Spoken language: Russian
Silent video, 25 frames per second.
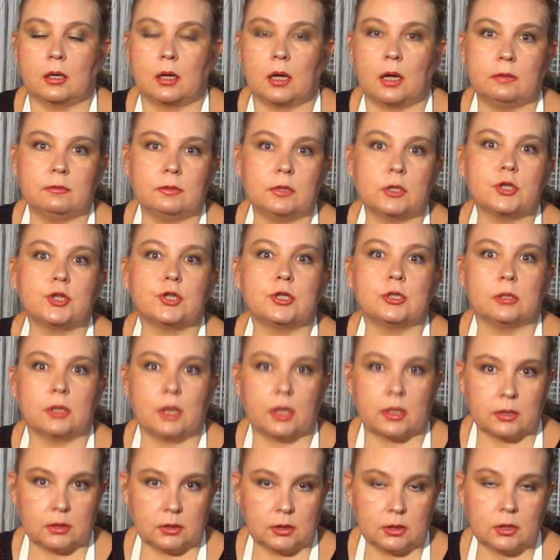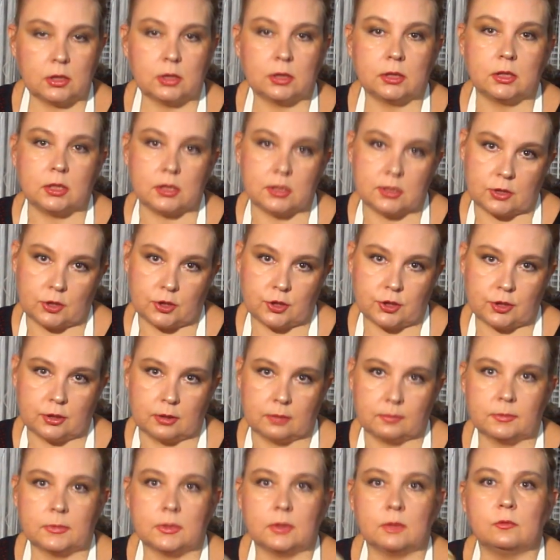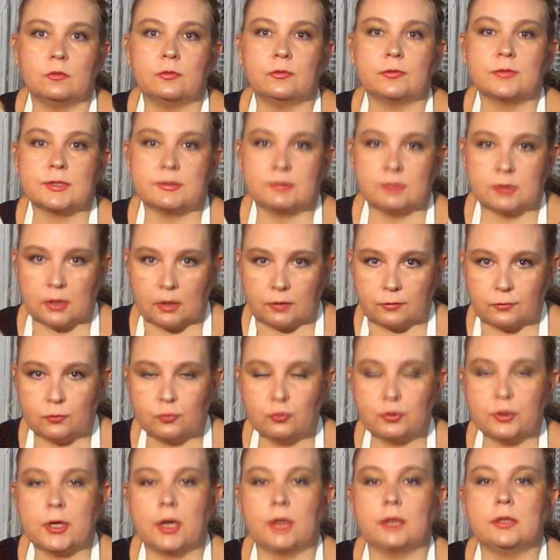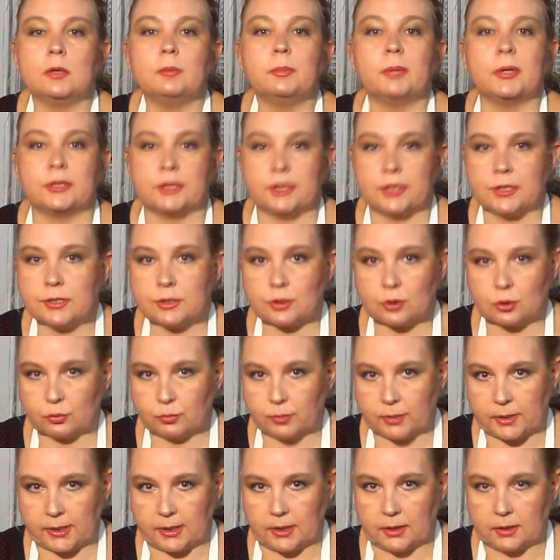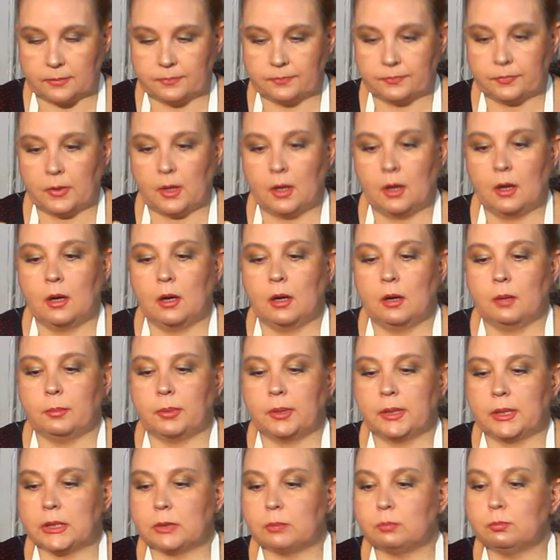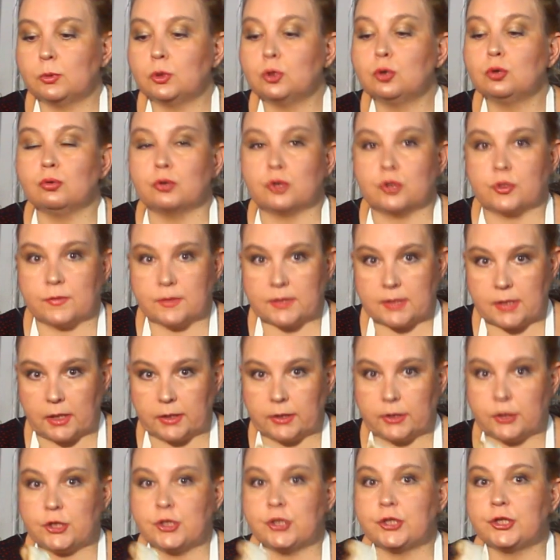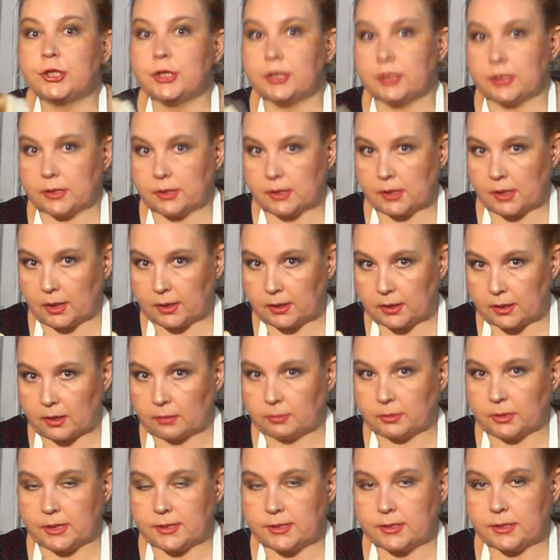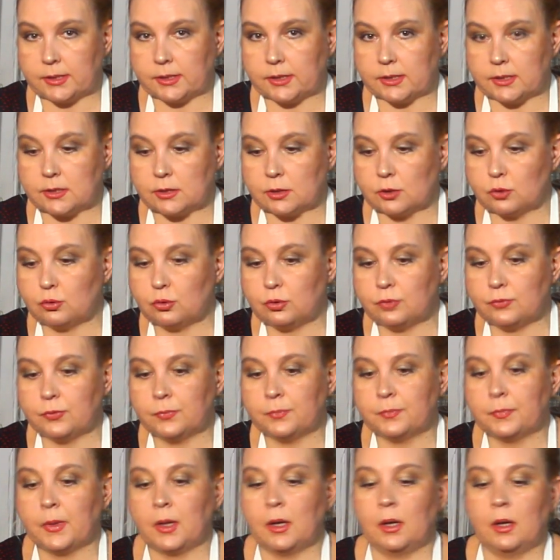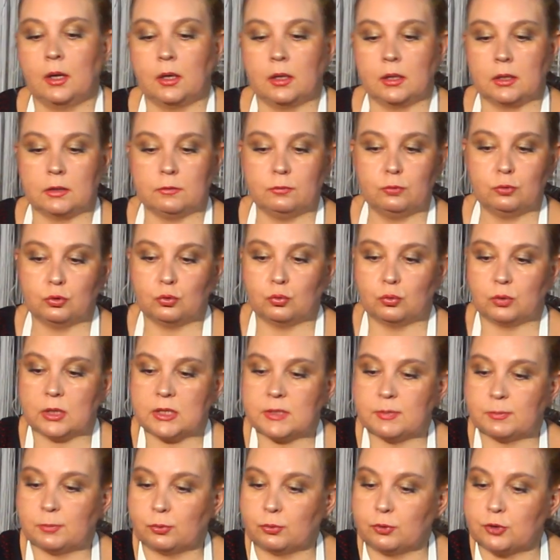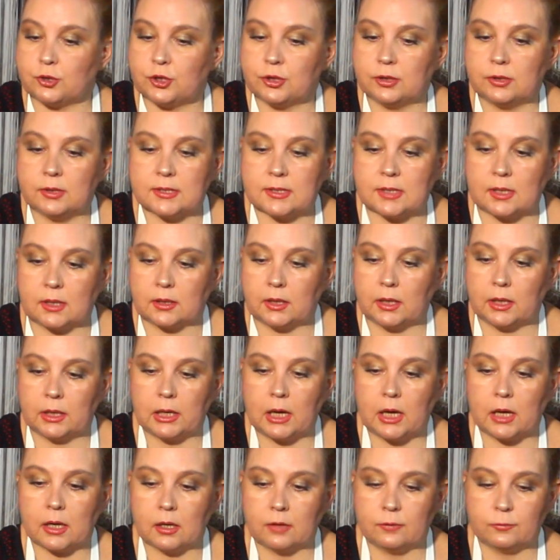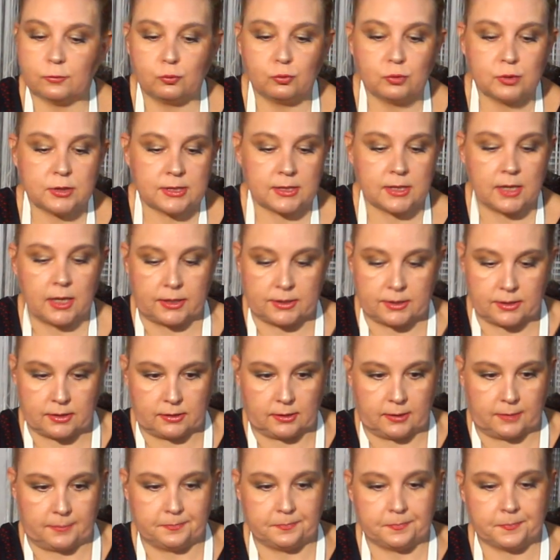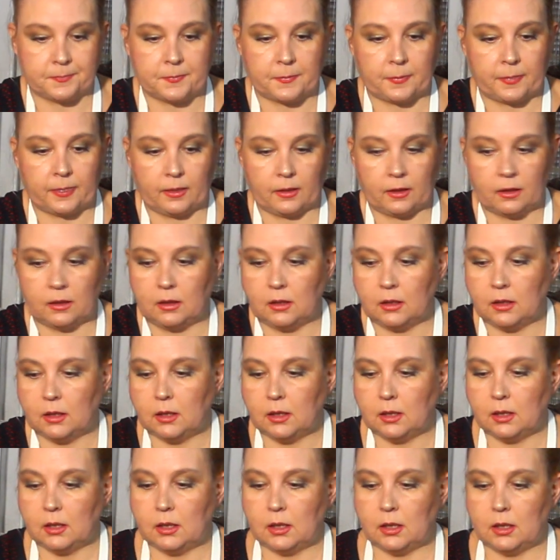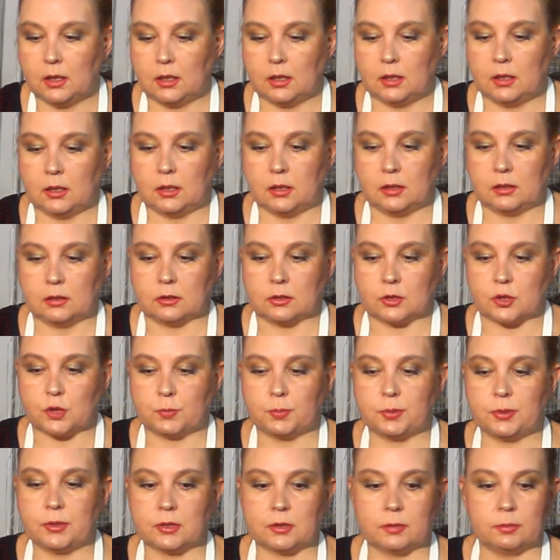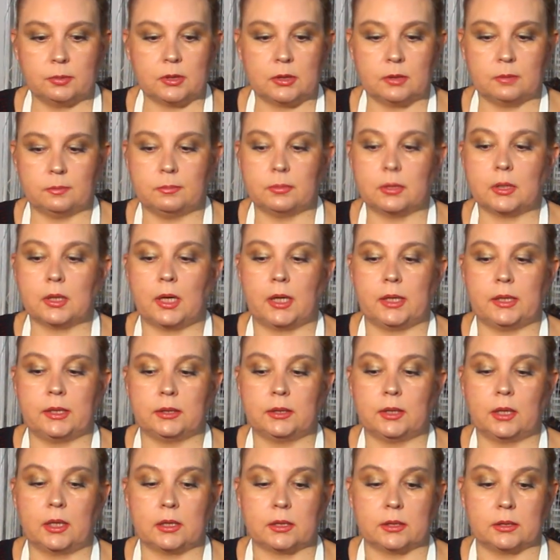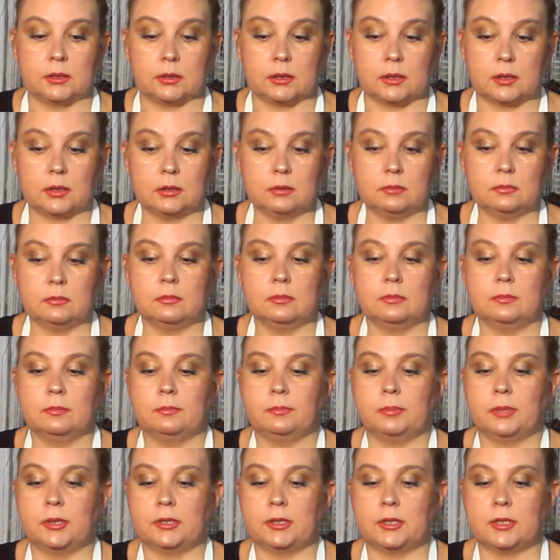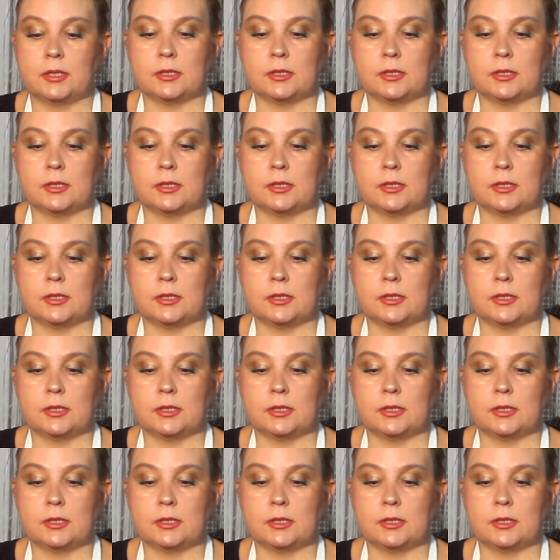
Говяжьи на рынке 1000. В светофоре они по 300 рублей. Поэтому мы тоже взяли 4 килограмма этих языков. И вот у нас получилась такая гора вкуснятины. А, шпик мы брали на рынке по